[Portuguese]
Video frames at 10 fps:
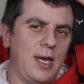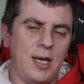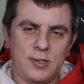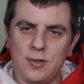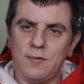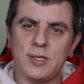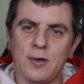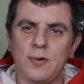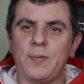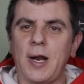é só
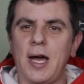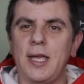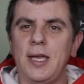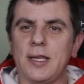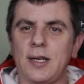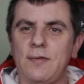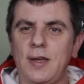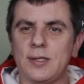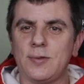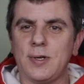você comprar aí
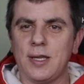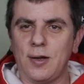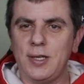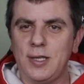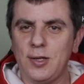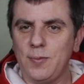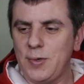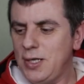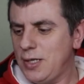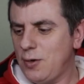através do canal Nintendo
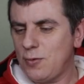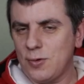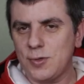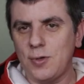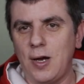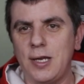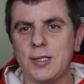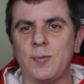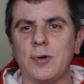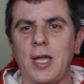Ban, né, um console
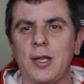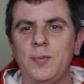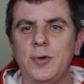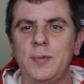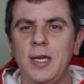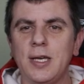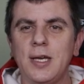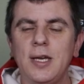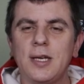desbloqueado por mim,